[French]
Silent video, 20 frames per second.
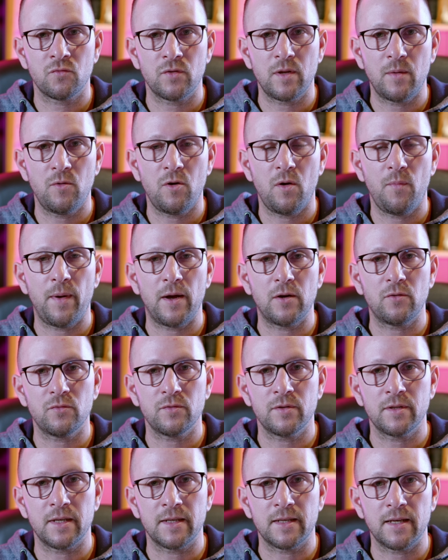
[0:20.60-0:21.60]
Tout d'abord,
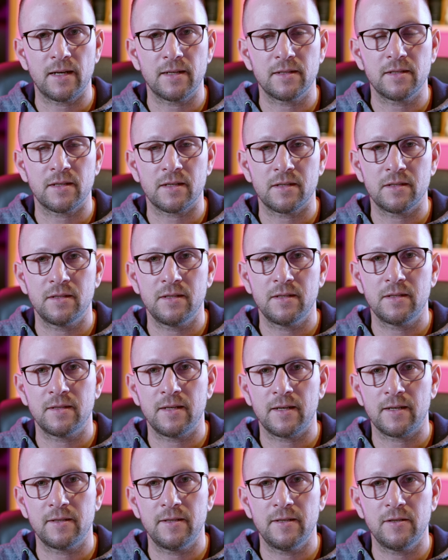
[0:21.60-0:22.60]
parlons des caractéristiques
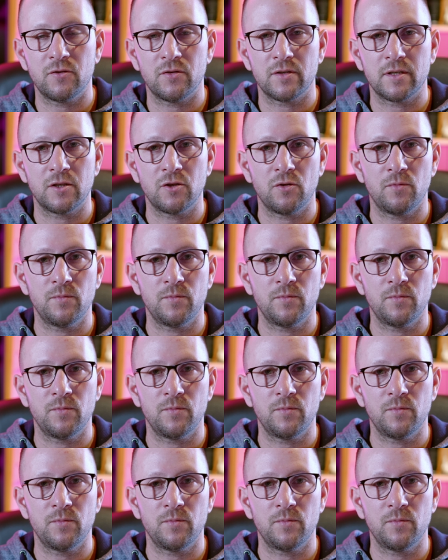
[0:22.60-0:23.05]
techniques de cet